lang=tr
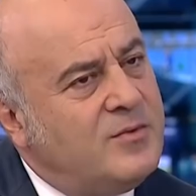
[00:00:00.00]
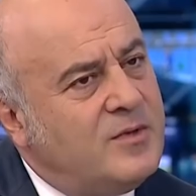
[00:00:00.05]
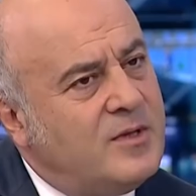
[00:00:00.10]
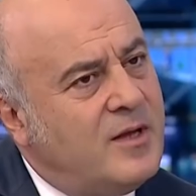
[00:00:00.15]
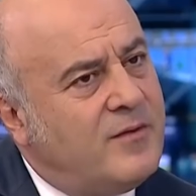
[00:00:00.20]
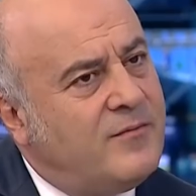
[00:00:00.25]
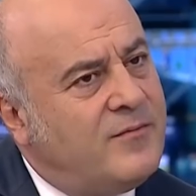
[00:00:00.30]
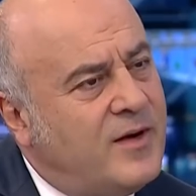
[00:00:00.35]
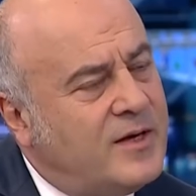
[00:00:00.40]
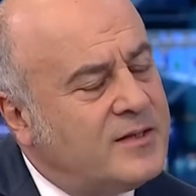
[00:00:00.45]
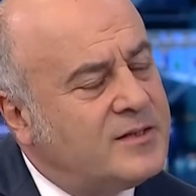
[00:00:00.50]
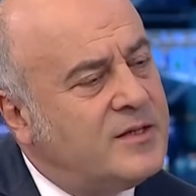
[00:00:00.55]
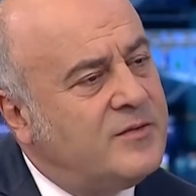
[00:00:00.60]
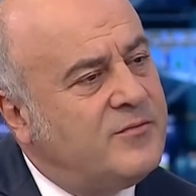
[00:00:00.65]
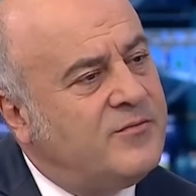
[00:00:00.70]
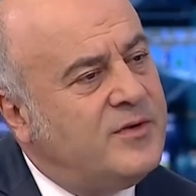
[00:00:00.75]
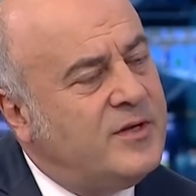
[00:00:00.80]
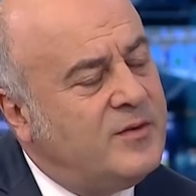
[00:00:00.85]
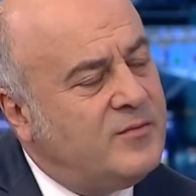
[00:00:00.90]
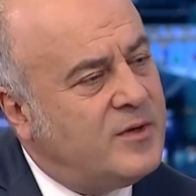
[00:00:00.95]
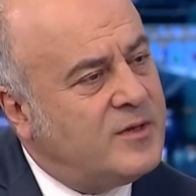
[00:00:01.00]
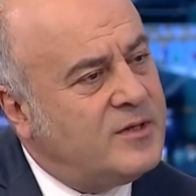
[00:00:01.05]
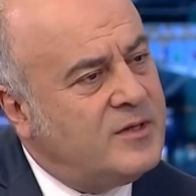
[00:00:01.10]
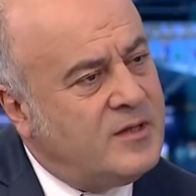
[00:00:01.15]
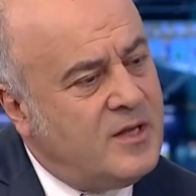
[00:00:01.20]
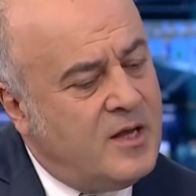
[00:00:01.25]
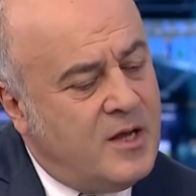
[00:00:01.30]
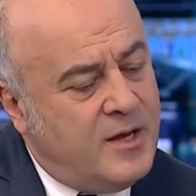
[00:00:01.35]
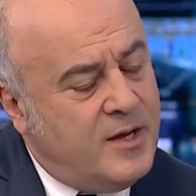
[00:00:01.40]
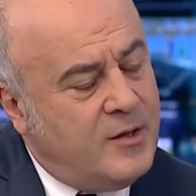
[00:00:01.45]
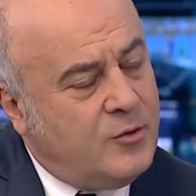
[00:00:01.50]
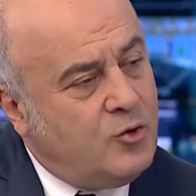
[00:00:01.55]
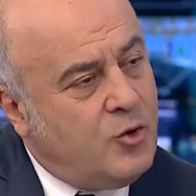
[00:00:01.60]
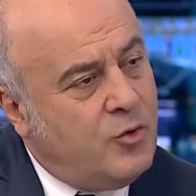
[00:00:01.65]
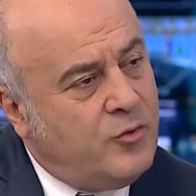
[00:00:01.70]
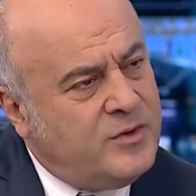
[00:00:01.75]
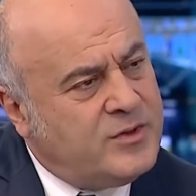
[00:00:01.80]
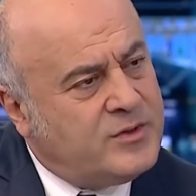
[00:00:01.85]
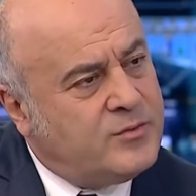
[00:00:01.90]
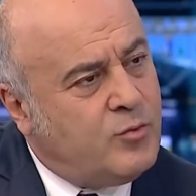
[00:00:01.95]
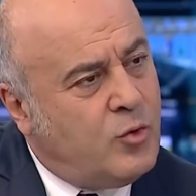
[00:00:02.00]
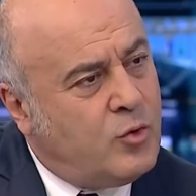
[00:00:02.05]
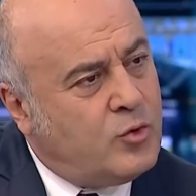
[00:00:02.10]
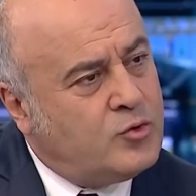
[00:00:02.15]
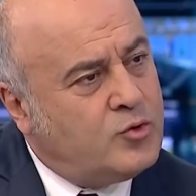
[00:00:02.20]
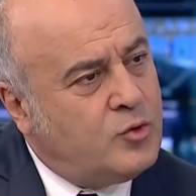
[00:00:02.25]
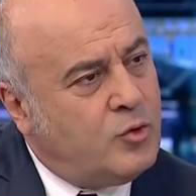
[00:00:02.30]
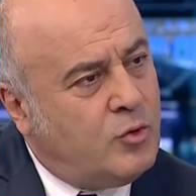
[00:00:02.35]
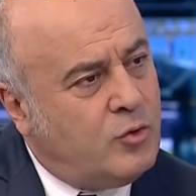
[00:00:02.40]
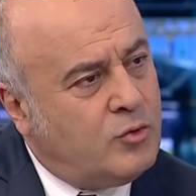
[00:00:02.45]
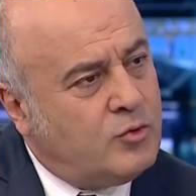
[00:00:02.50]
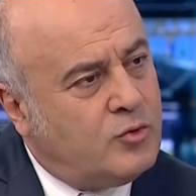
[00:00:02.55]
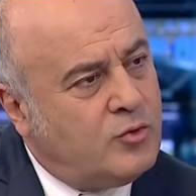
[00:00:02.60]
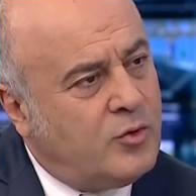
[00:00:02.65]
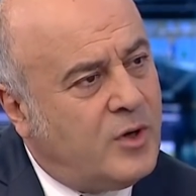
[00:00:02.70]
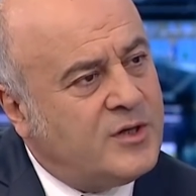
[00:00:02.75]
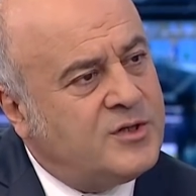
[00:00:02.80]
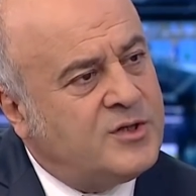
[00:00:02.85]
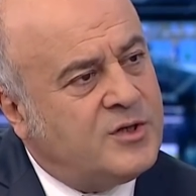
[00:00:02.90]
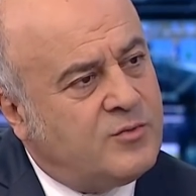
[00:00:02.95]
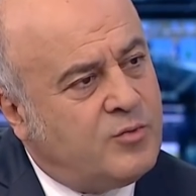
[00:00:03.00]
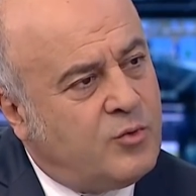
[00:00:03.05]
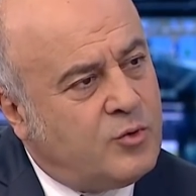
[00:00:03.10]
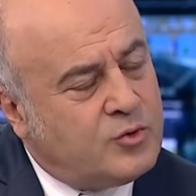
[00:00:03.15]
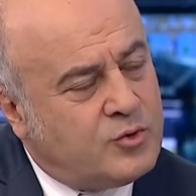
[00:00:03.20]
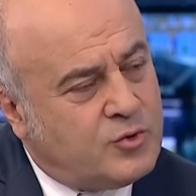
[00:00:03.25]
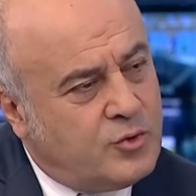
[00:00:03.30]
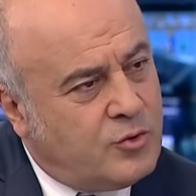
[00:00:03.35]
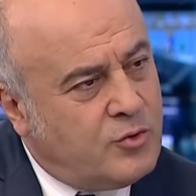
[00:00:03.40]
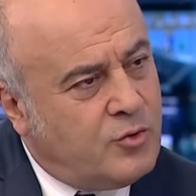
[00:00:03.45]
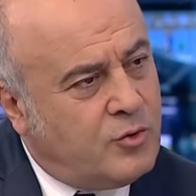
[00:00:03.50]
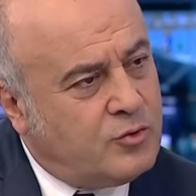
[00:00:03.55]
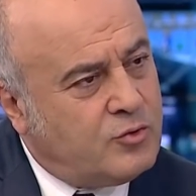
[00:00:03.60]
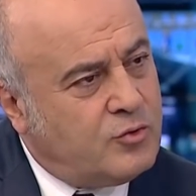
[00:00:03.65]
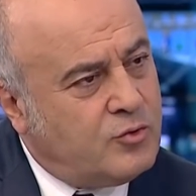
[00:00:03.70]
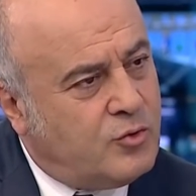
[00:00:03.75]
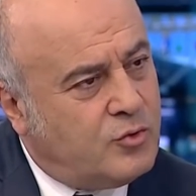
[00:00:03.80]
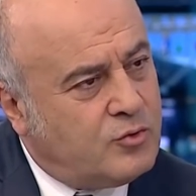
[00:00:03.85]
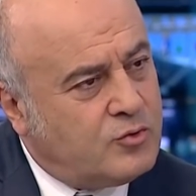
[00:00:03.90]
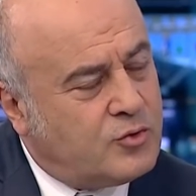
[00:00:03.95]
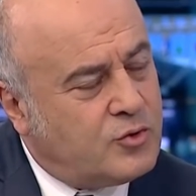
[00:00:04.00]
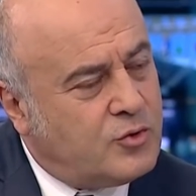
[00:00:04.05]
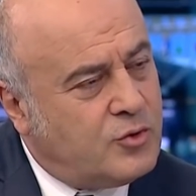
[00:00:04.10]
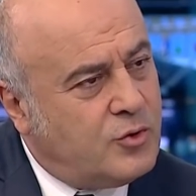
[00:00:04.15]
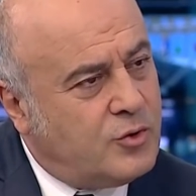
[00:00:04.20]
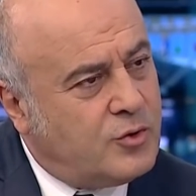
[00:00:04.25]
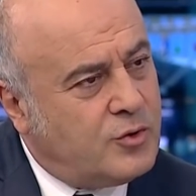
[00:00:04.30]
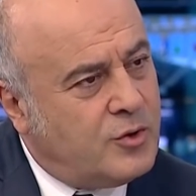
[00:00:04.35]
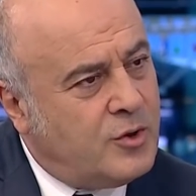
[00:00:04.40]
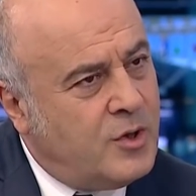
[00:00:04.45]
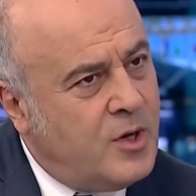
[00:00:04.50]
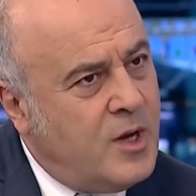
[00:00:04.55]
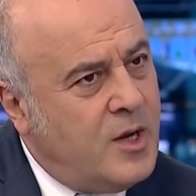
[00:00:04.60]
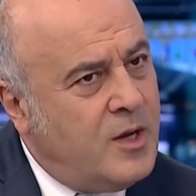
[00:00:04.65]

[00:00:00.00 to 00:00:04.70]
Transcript: binden fazla firmanın döviz borcu olduğu, açık pozisyonu olduğu konuşuluyordu.